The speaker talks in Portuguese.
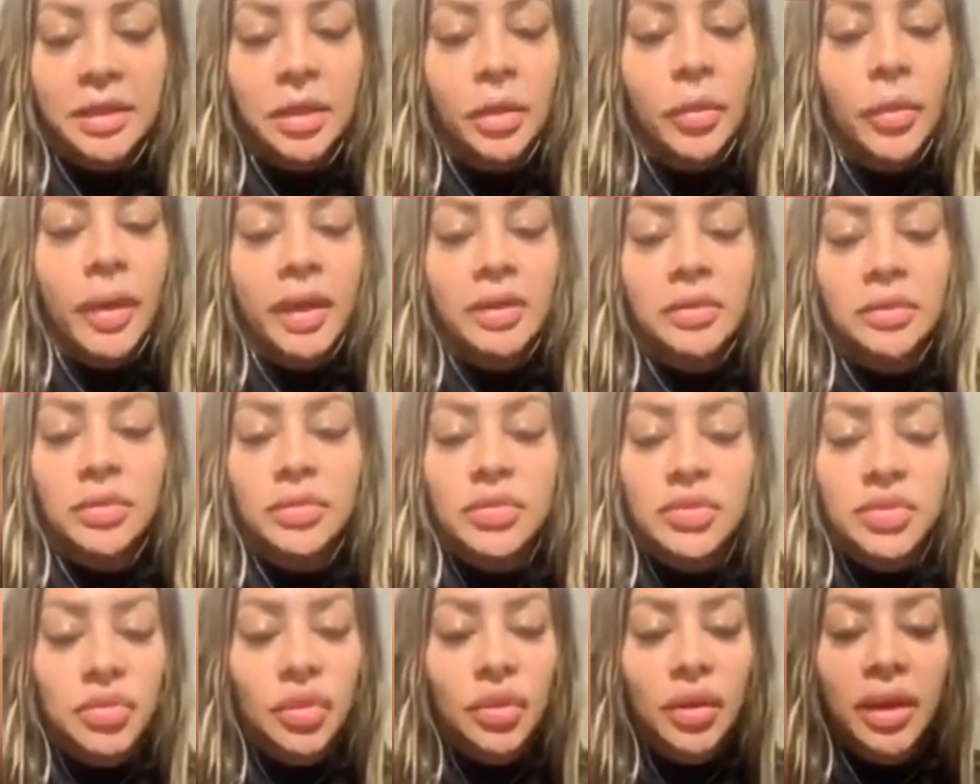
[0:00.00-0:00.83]
Não é, não
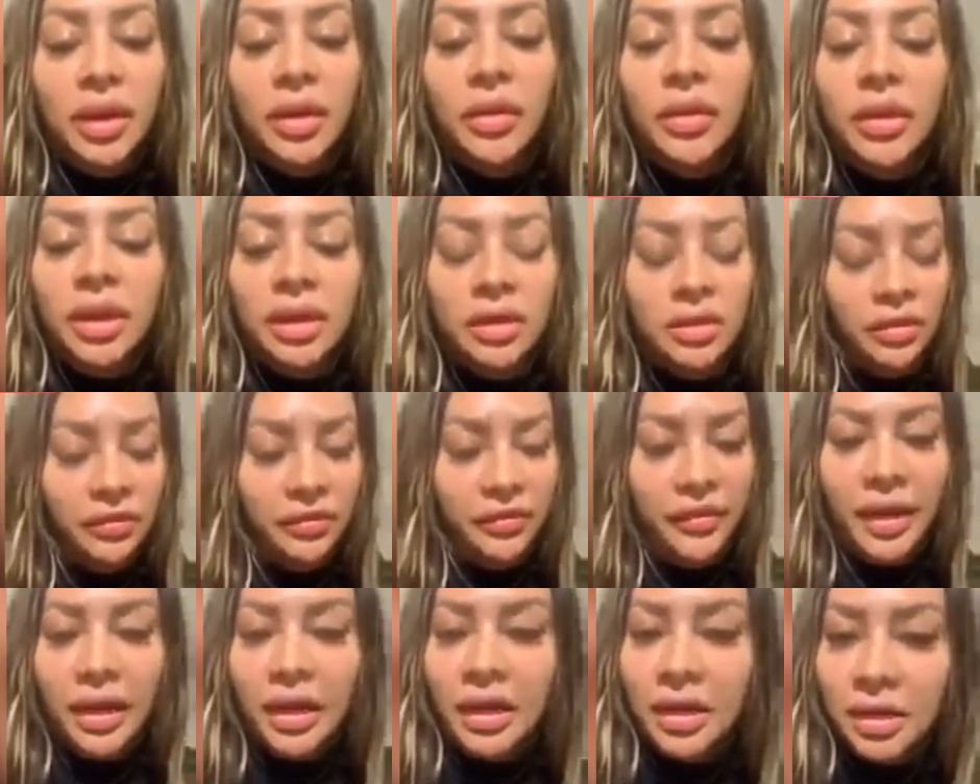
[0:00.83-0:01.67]
sou eu quem estou
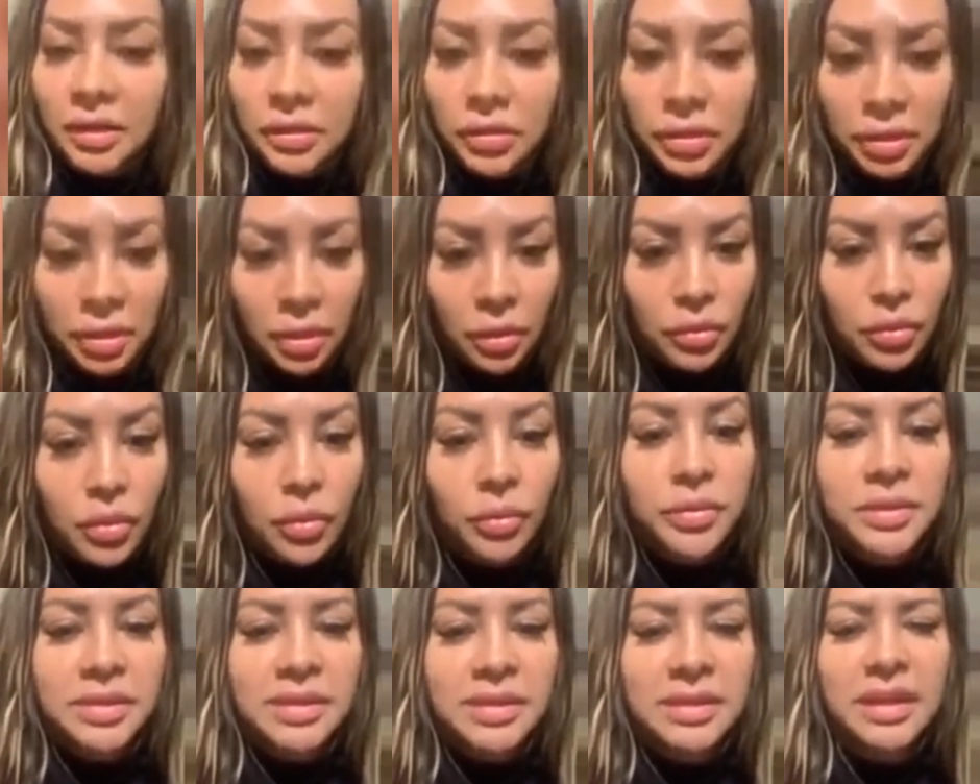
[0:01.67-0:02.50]
falando, não
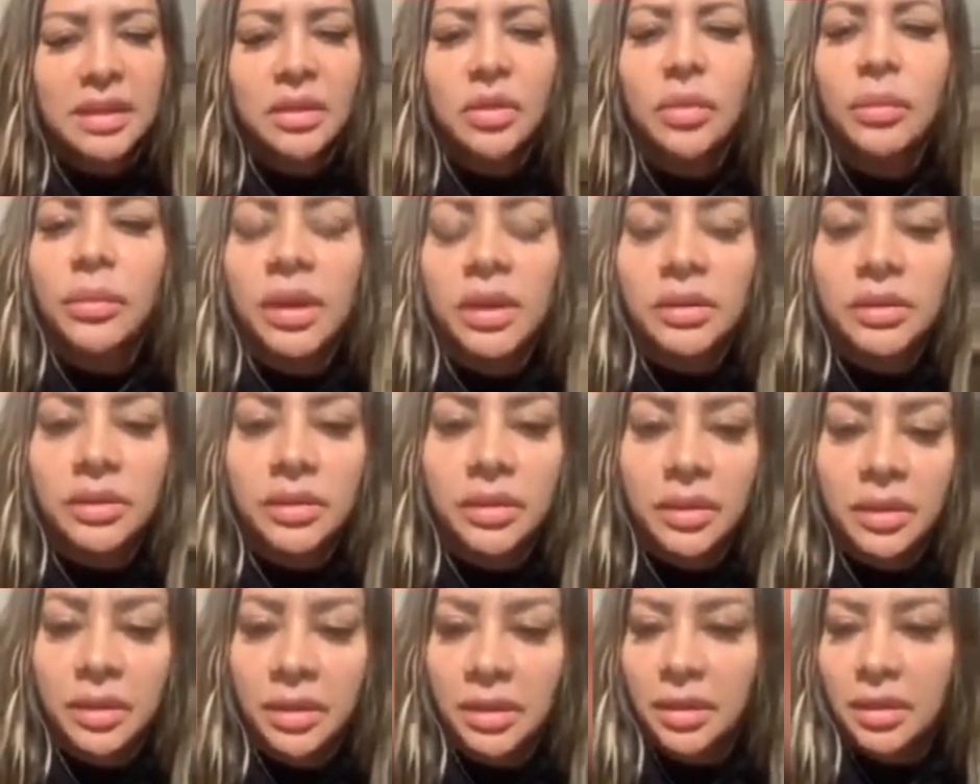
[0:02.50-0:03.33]
como ser humano
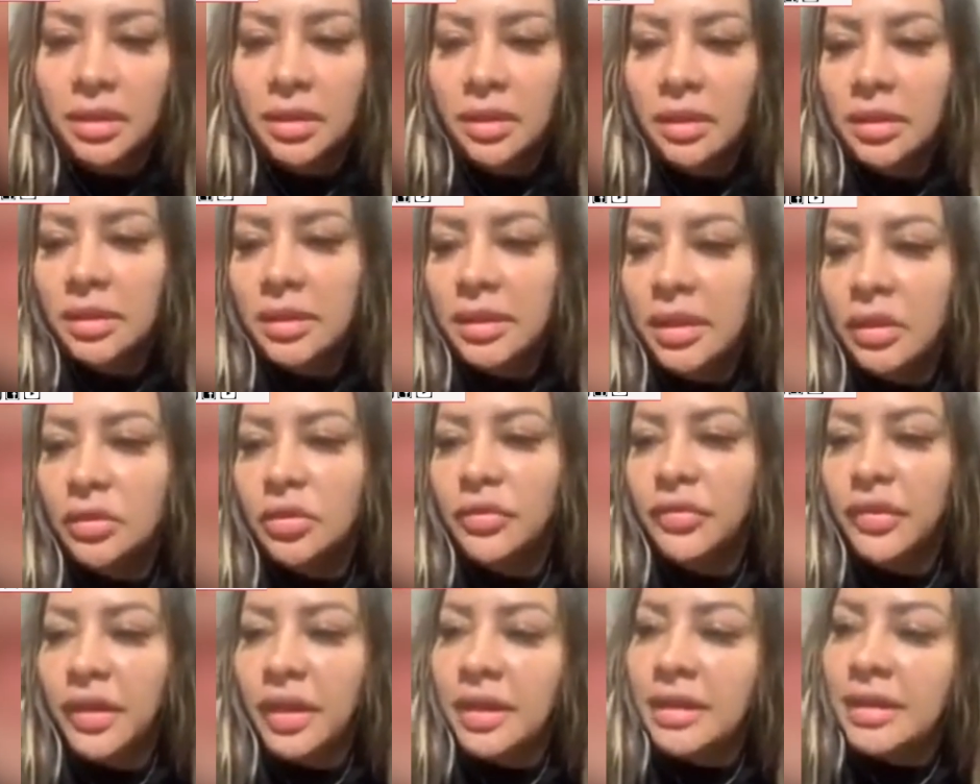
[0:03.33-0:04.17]
eu
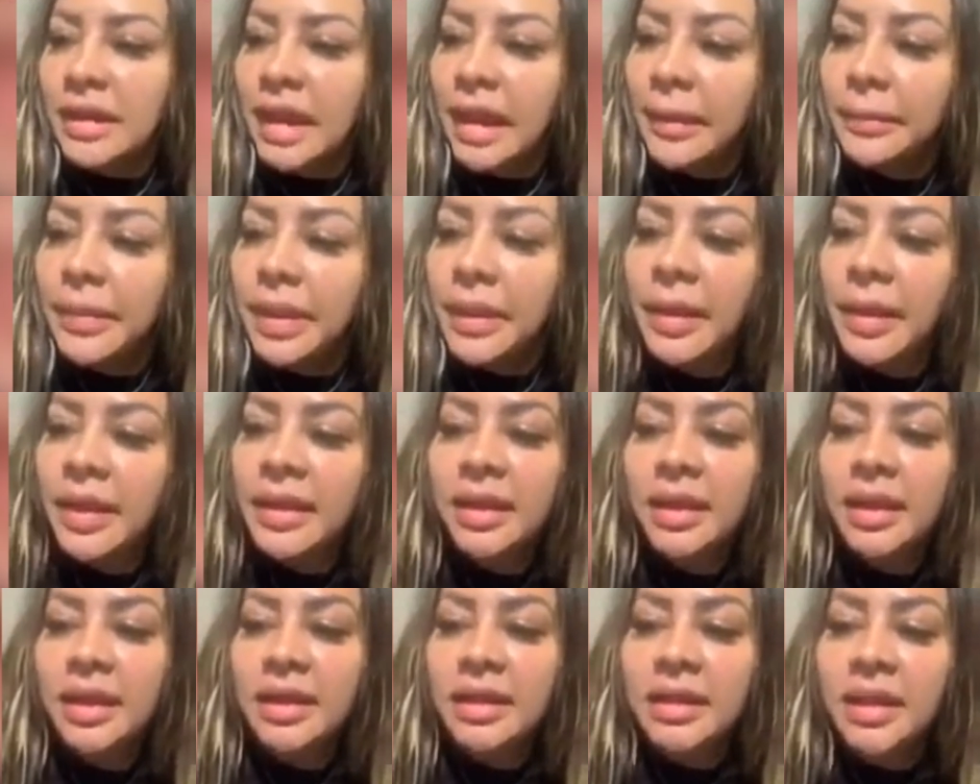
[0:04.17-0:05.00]
estou falando na Bíblia,
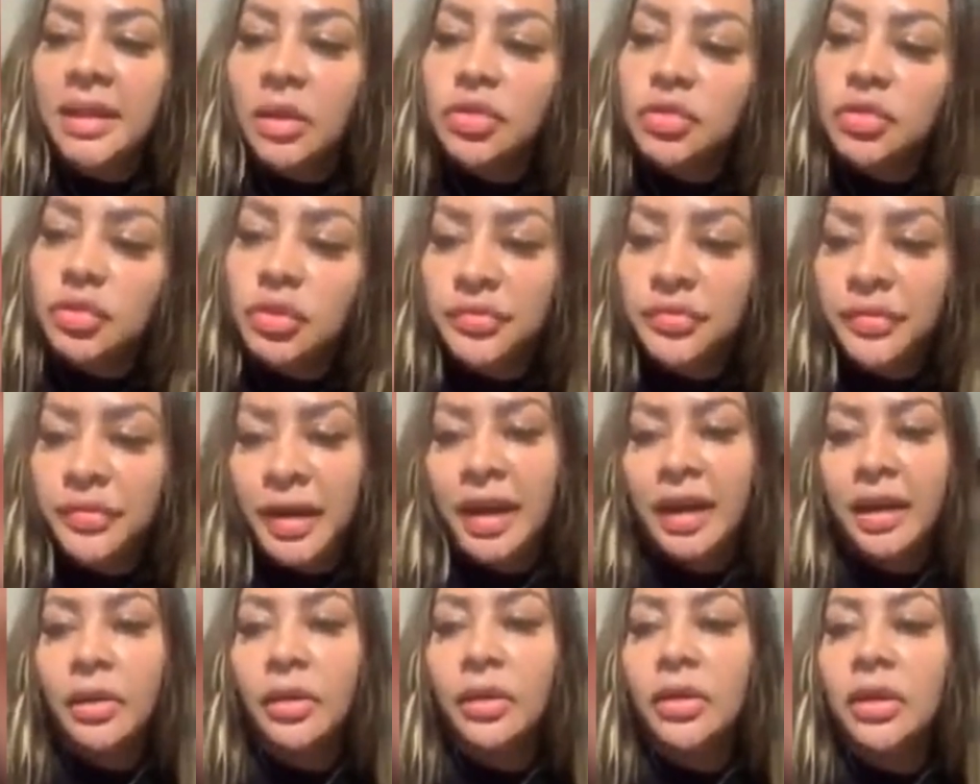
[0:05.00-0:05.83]
aqui que Deus nos
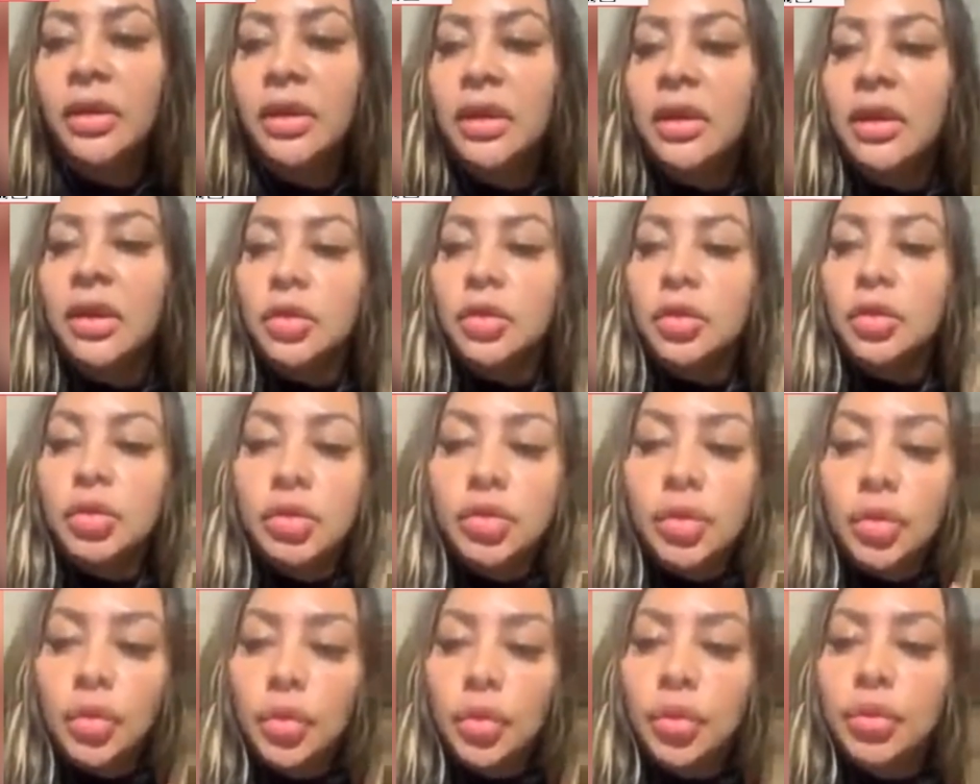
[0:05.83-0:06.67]
fala, ó,
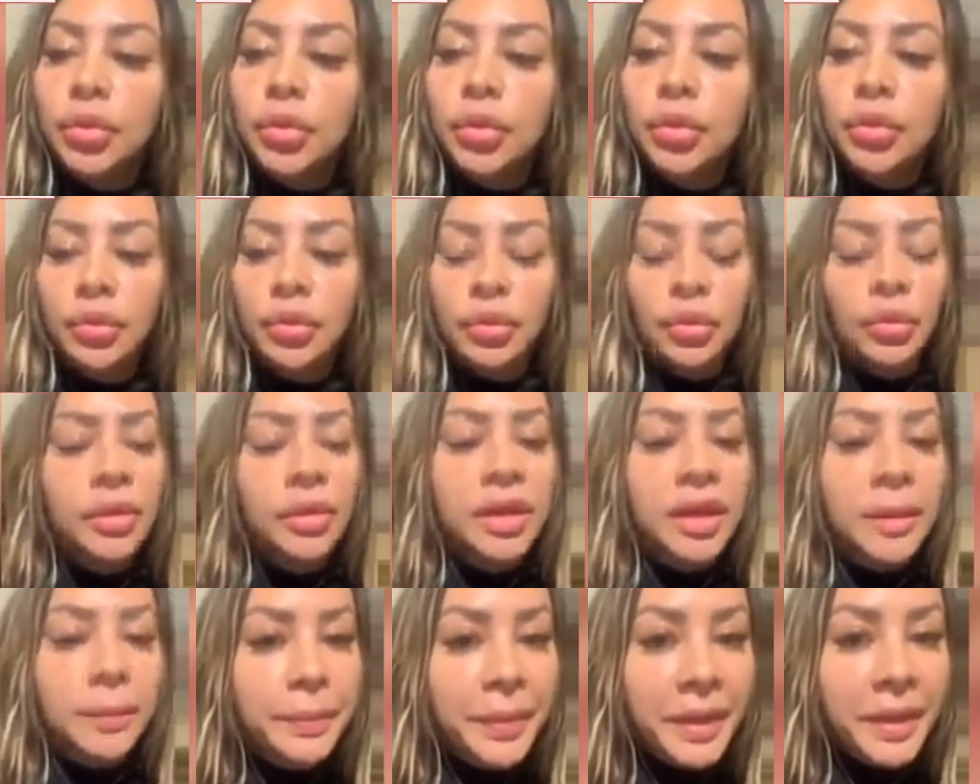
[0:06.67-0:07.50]
tudo o
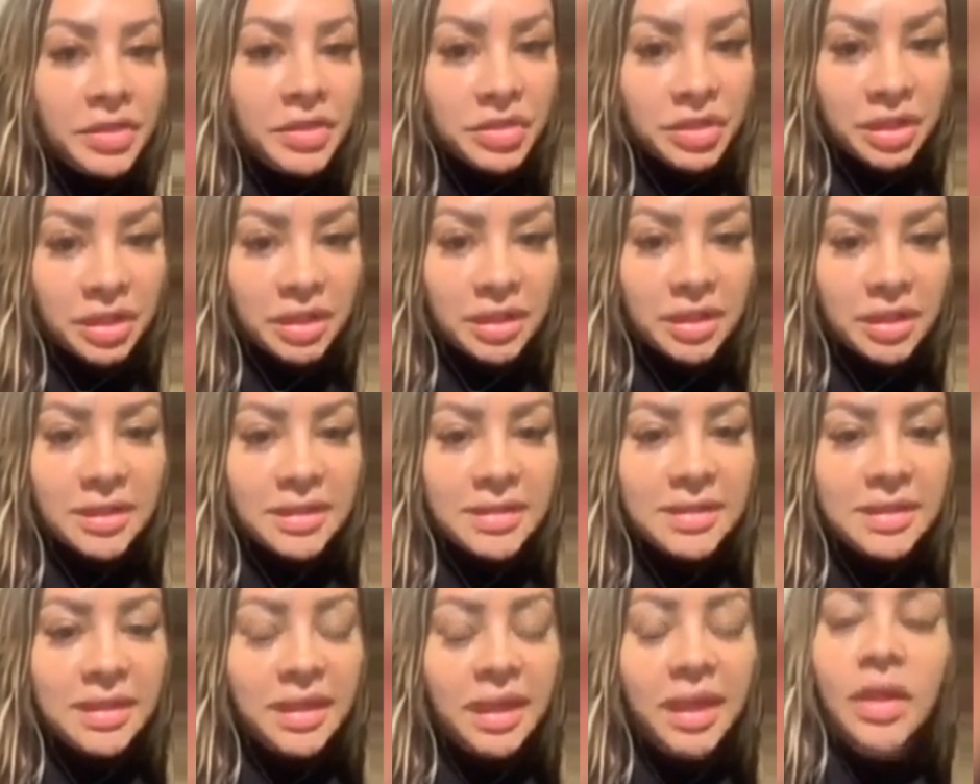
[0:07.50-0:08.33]
que
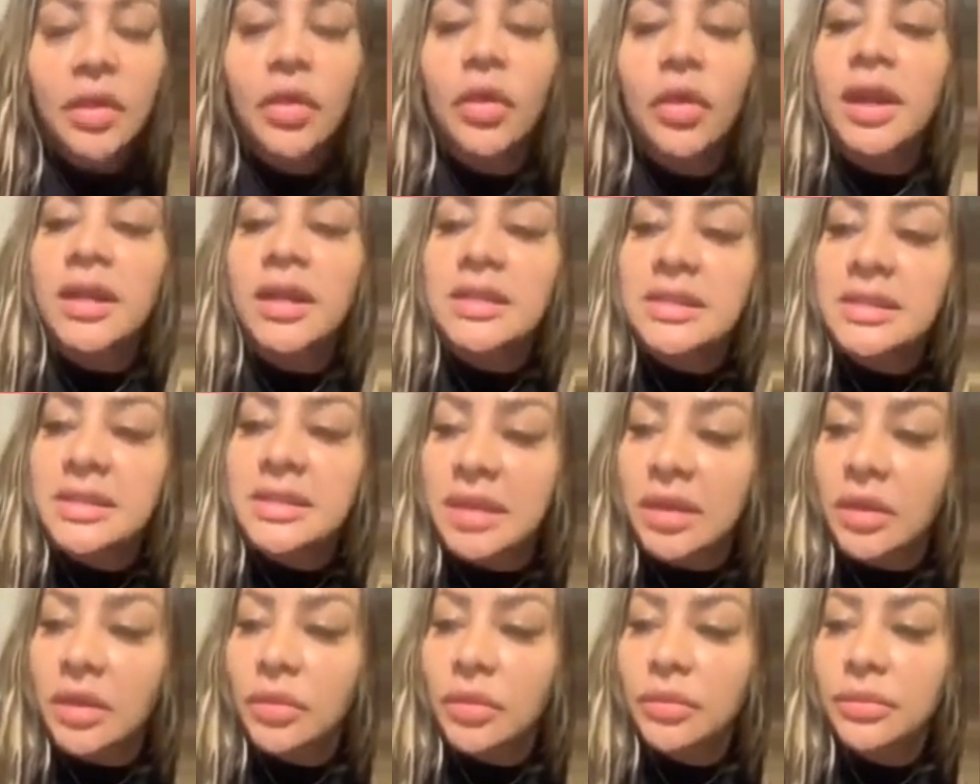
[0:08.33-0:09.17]
pedires em
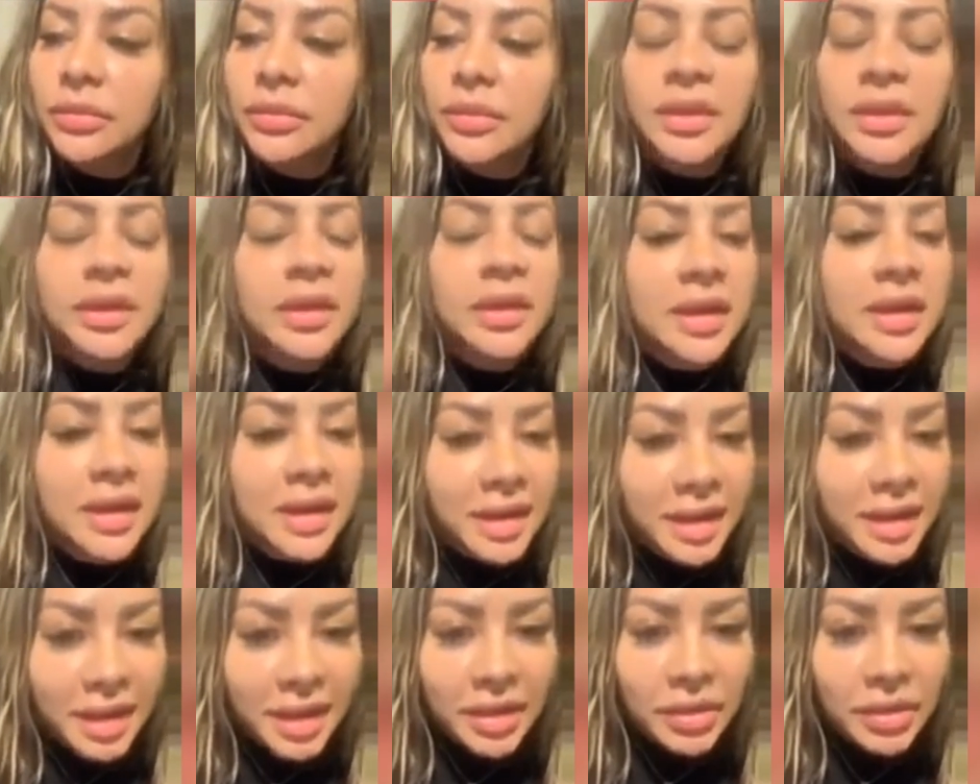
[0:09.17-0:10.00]
oração,
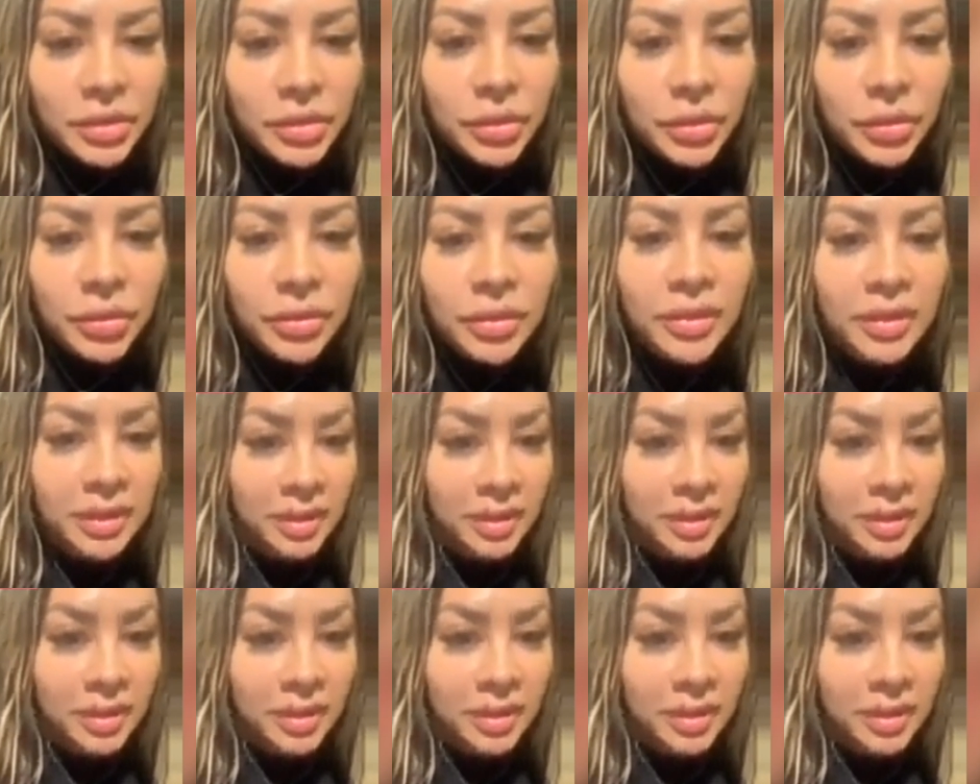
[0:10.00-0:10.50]
crendo,